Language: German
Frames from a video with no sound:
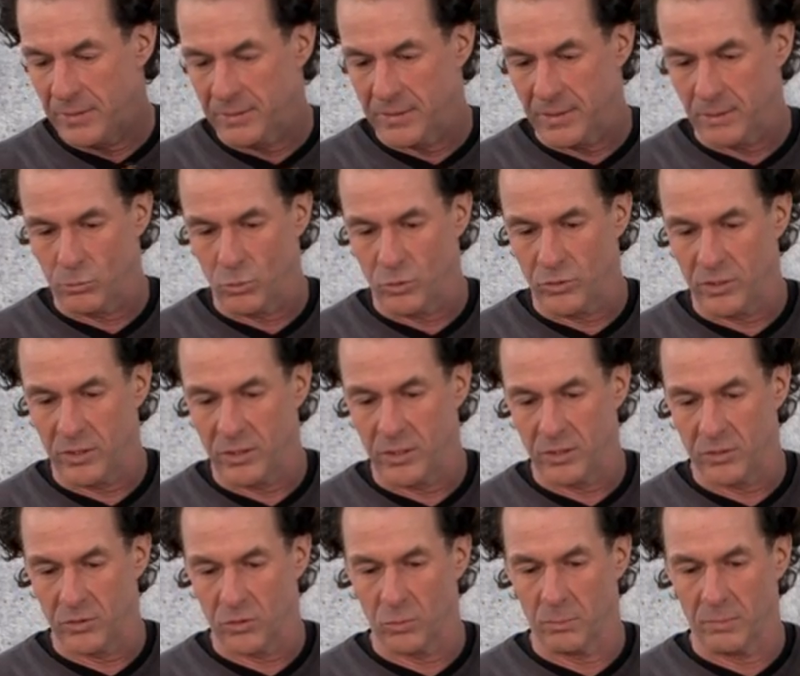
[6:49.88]
dann muss ich
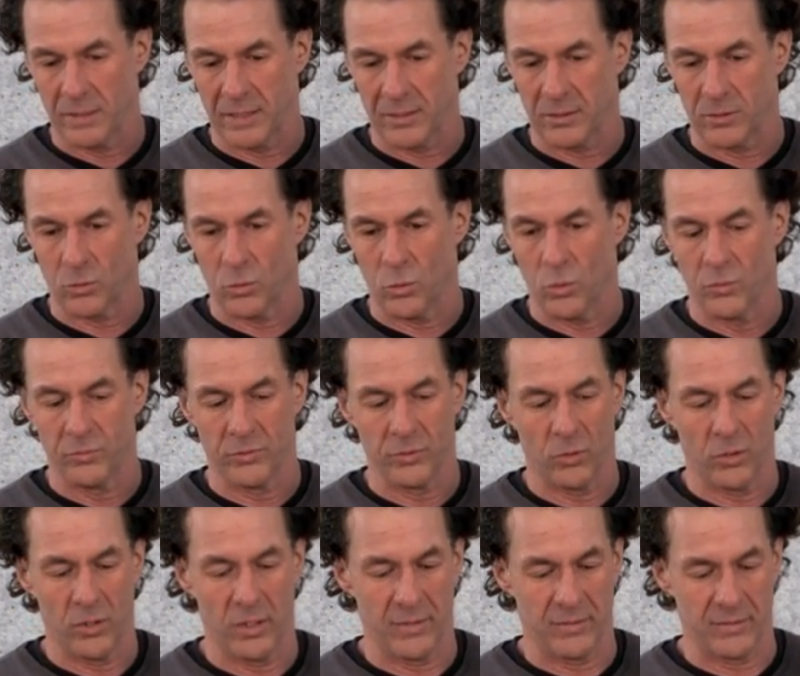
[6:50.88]
hier so
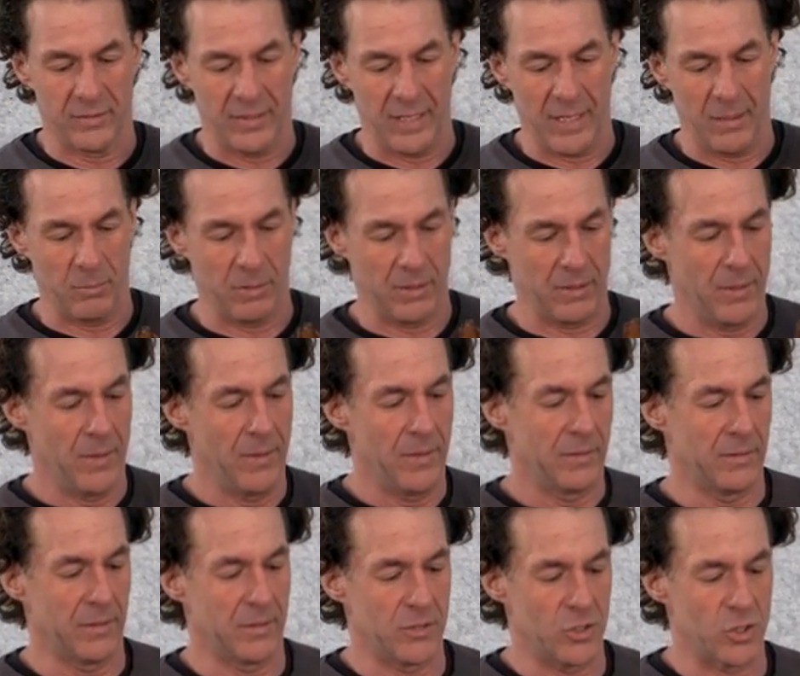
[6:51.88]
Mangrovenholz nehmen.
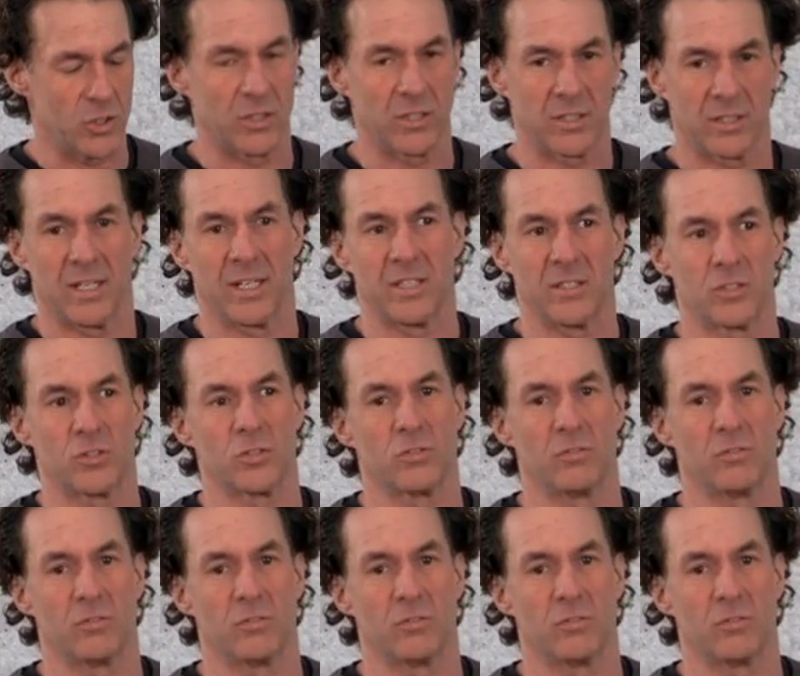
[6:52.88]
Das ist ein ganz